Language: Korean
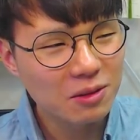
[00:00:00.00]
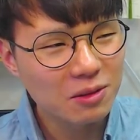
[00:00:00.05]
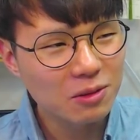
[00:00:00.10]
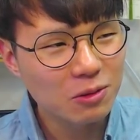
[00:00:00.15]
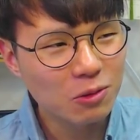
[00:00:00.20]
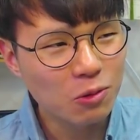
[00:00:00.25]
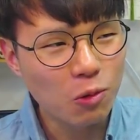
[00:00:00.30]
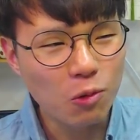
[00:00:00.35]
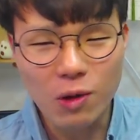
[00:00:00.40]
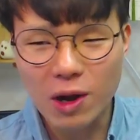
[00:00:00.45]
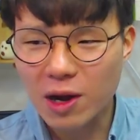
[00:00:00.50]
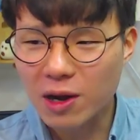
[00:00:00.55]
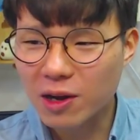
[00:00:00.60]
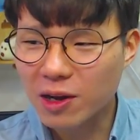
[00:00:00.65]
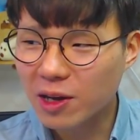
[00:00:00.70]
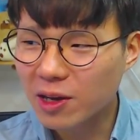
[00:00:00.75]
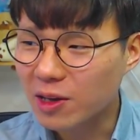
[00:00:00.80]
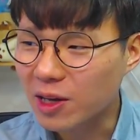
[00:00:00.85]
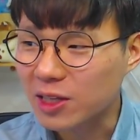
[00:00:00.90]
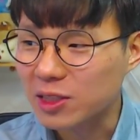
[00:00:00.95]

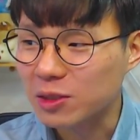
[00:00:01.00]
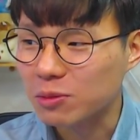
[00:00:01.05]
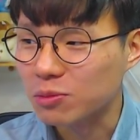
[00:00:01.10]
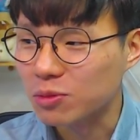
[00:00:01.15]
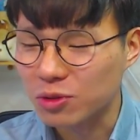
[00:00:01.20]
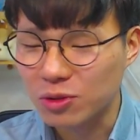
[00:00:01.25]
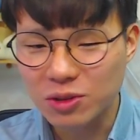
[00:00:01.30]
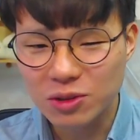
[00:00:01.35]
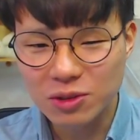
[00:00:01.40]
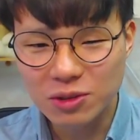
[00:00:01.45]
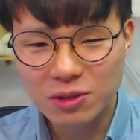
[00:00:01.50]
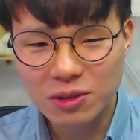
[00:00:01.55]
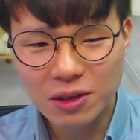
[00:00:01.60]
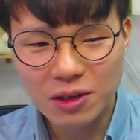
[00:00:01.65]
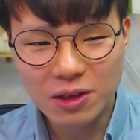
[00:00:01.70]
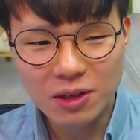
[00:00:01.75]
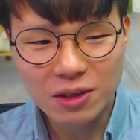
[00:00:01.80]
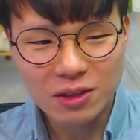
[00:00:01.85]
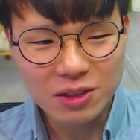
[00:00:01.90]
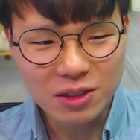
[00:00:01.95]
공항에 계신 분들
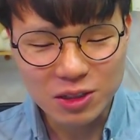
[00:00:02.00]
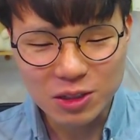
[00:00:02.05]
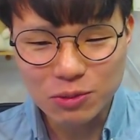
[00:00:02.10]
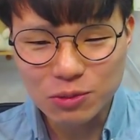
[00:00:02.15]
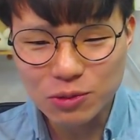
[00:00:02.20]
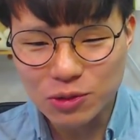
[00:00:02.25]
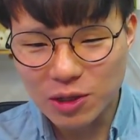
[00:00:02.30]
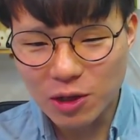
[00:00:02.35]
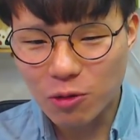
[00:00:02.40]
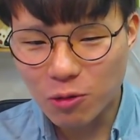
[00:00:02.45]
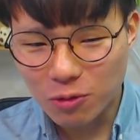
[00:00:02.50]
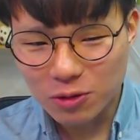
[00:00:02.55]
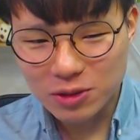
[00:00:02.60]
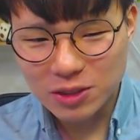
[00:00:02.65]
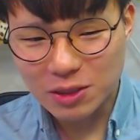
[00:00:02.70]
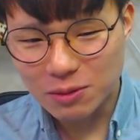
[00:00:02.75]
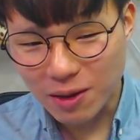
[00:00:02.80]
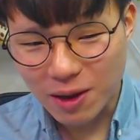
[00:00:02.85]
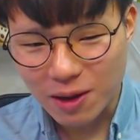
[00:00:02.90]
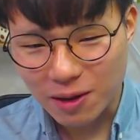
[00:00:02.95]
그분하고
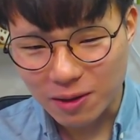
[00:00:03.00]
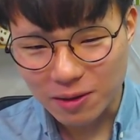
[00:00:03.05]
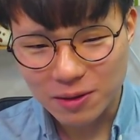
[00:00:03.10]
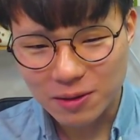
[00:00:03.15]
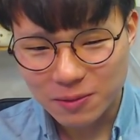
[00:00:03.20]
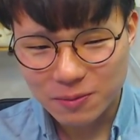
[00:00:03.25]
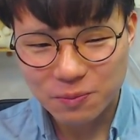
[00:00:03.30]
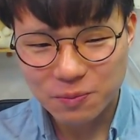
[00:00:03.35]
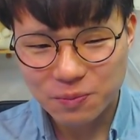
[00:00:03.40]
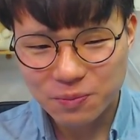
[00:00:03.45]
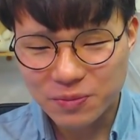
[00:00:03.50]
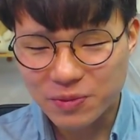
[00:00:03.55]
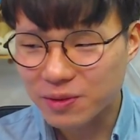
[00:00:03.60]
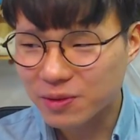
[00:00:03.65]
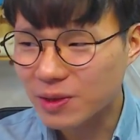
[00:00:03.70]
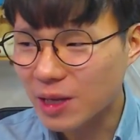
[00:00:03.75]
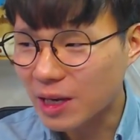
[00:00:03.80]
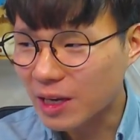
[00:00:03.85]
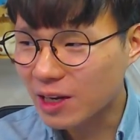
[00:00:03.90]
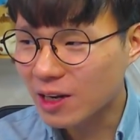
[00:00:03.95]
이제 막
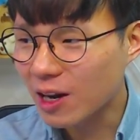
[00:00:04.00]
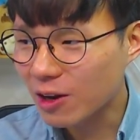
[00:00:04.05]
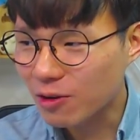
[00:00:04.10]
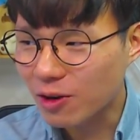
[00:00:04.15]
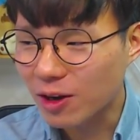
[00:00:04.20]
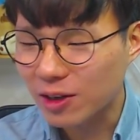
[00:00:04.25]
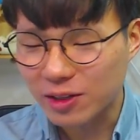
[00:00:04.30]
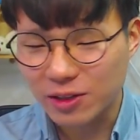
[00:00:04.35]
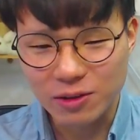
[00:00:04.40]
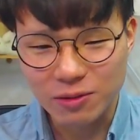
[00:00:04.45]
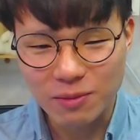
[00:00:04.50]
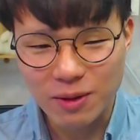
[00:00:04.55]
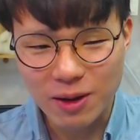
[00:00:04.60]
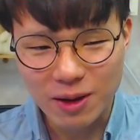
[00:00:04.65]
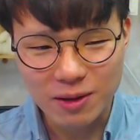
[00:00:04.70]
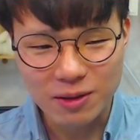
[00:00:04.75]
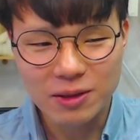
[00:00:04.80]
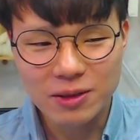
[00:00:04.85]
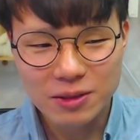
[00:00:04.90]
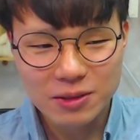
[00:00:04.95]
얘기를 할 거 아니에요.
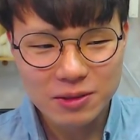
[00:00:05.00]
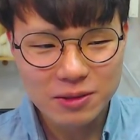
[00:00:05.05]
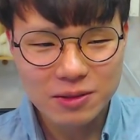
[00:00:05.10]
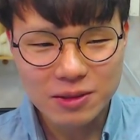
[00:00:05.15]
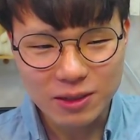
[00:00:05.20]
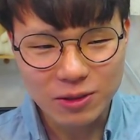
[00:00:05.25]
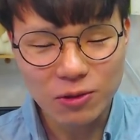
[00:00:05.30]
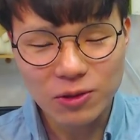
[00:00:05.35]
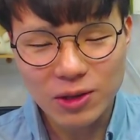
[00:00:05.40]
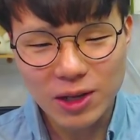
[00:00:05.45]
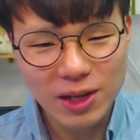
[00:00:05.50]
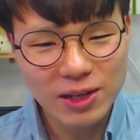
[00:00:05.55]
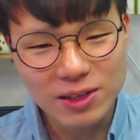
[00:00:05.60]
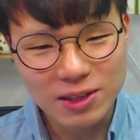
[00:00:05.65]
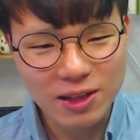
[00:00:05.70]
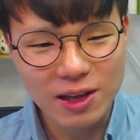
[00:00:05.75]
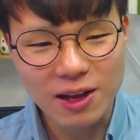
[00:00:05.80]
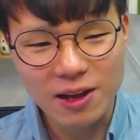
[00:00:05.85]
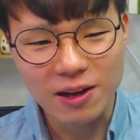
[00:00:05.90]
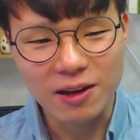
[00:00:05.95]
막 떠나야
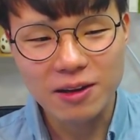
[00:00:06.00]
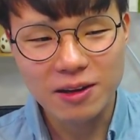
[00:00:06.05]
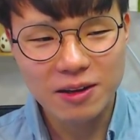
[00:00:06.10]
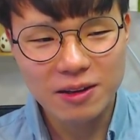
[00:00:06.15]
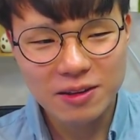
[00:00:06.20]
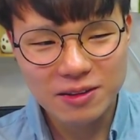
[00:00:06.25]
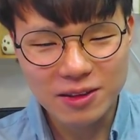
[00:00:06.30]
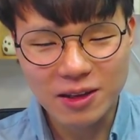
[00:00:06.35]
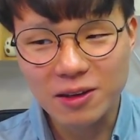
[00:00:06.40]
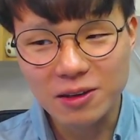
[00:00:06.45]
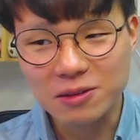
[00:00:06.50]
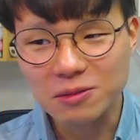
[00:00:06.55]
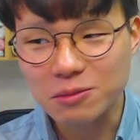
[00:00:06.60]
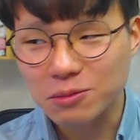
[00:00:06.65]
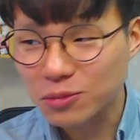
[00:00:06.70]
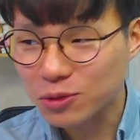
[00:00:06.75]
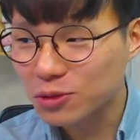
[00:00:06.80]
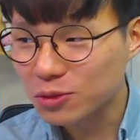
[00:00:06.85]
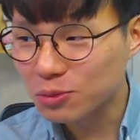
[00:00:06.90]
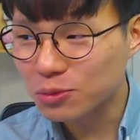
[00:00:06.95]
된다. 나
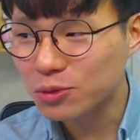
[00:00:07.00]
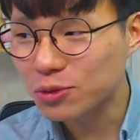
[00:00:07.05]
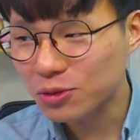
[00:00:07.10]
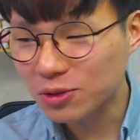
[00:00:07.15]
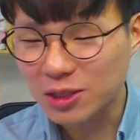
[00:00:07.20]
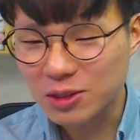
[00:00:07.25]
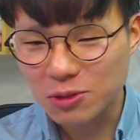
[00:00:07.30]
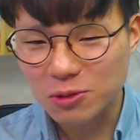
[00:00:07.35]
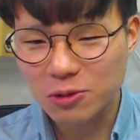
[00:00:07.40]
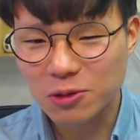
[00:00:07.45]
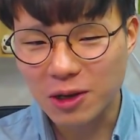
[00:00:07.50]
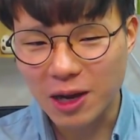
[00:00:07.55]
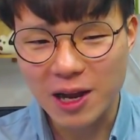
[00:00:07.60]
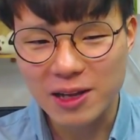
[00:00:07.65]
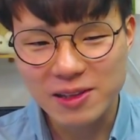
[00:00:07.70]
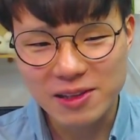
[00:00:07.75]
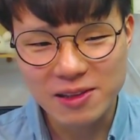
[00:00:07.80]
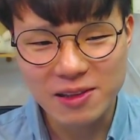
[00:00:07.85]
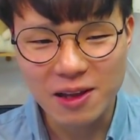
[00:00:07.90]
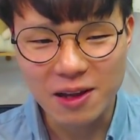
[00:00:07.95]
무슨 무슨 사정으로 가야
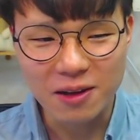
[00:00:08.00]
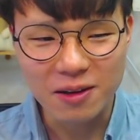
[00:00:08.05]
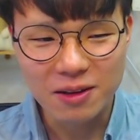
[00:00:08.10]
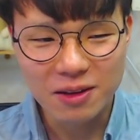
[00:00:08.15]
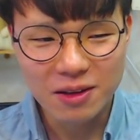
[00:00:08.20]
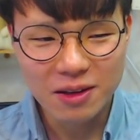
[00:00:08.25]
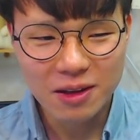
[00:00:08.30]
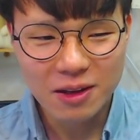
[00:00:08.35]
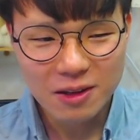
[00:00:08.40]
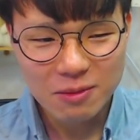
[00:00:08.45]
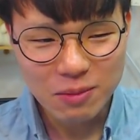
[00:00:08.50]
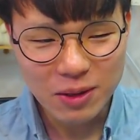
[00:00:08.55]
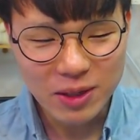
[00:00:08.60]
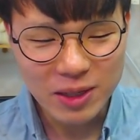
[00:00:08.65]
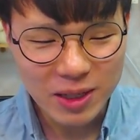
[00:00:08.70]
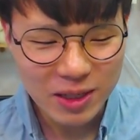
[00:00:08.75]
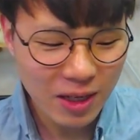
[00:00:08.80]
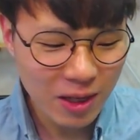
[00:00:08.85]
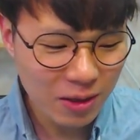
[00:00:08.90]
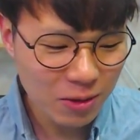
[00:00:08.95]
된다. 막
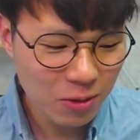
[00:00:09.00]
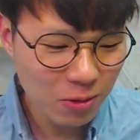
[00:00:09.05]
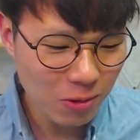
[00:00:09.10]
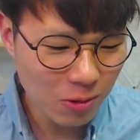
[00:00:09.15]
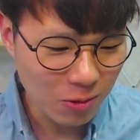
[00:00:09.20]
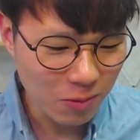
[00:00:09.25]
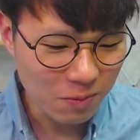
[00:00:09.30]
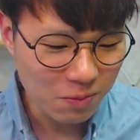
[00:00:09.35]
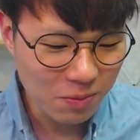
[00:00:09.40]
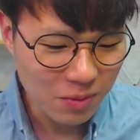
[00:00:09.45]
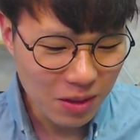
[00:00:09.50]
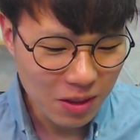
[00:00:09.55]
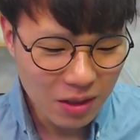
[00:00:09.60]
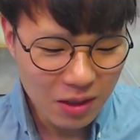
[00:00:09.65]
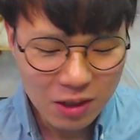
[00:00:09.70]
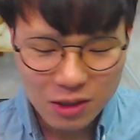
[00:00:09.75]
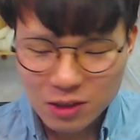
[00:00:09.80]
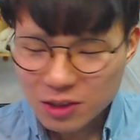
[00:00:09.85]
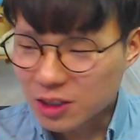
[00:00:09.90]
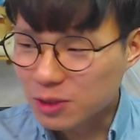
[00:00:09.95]
얘기해도
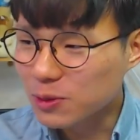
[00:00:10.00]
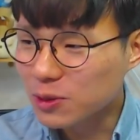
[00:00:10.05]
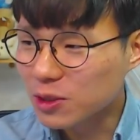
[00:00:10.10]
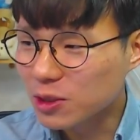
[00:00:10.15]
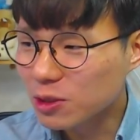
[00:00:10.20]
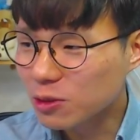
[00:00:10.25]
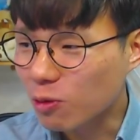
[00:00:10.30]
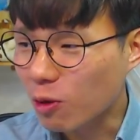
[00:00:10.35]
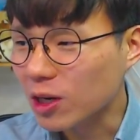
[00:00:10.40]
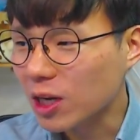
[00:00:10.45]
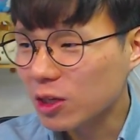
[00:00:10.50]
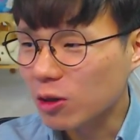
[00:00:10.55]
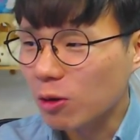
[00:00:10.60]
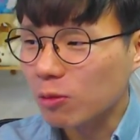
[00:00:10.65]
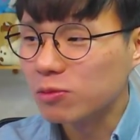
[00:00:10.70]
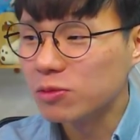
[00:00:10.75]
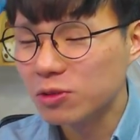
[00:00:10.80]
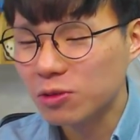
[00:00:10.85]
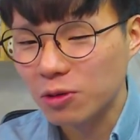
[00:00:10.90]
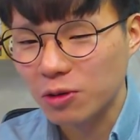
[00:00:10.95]
그분들은 권한이
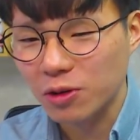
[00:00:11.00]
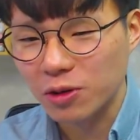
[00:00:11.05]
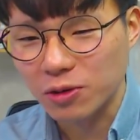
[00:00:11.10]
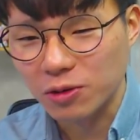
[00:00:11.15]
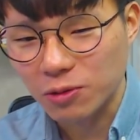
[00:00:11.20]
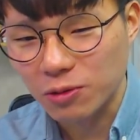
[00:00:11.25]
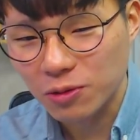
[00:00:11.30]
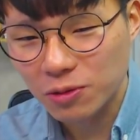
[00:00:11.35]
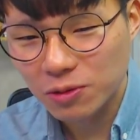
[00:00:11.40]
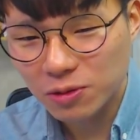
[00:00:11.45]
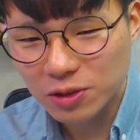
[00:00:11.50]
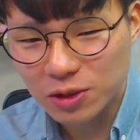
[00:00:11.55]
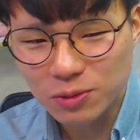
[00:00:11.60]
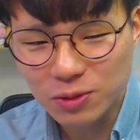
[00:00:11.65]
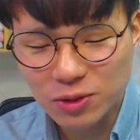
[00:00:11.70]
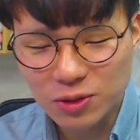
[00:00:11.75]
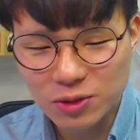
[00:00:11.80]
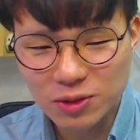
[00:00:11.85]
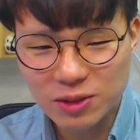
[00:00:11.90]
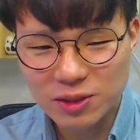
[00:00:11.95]
없는 거예요.
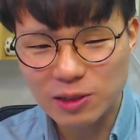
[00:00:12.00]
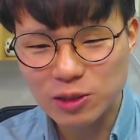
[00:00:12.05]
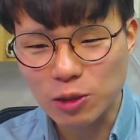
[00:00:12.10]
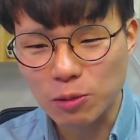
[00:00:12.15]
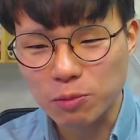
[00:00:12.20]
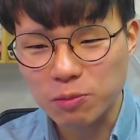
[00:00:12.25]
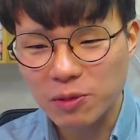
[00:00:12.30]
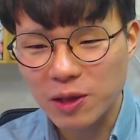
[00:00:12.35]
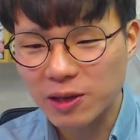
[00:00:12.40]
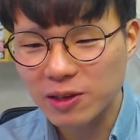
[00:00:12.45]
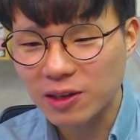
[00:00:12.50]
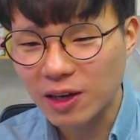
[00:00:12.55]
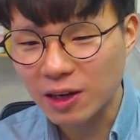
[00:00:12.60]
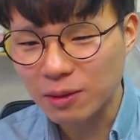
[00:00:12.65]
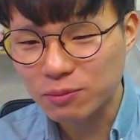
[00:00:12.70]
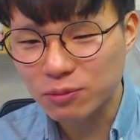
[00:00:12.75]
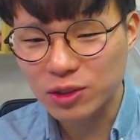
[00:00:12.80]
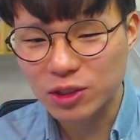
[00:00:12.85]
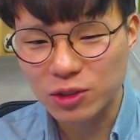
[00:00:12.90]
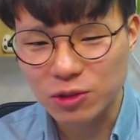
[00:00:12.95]
그분들은 그냥 접객을 할
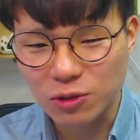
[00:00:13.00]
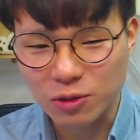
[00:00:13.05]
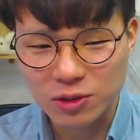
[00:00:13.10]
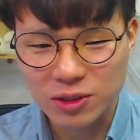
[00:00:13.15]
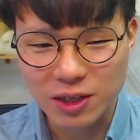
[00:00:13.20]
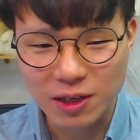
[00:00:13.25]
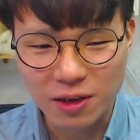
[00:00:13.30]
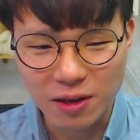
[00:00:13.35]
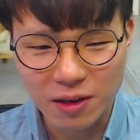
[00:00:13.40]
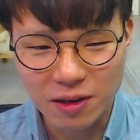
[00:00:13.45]
뿐이죠. 그냥